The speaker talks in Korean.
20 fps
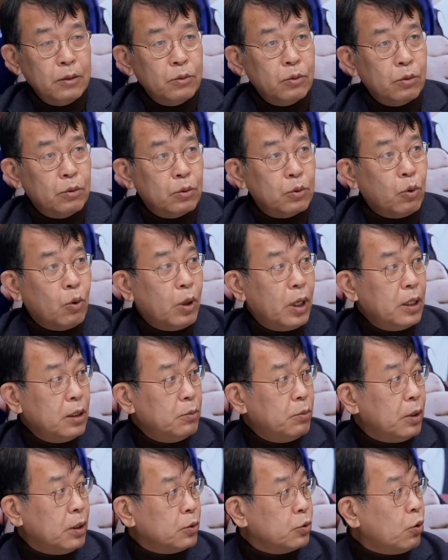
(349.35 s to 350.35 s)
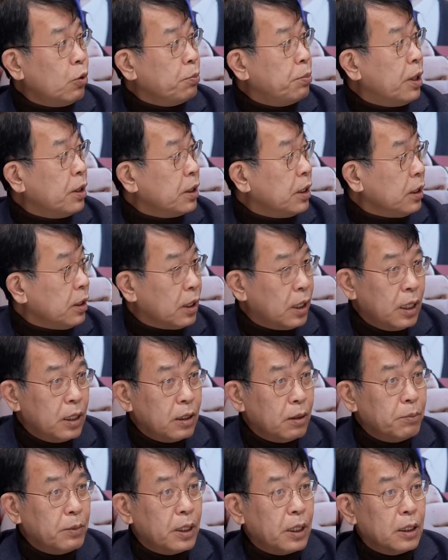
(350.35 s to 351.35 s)
또 동아일보의 송평인
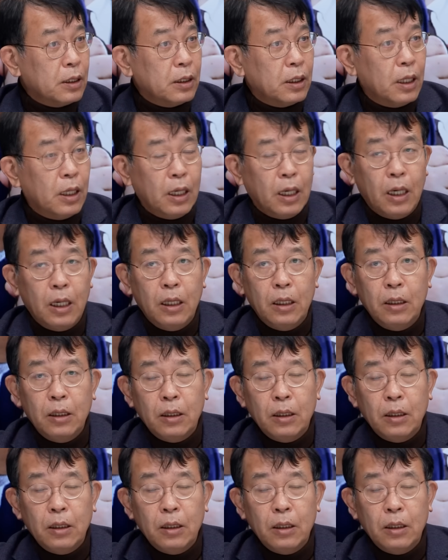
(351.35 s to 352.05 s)
칼럼이라든가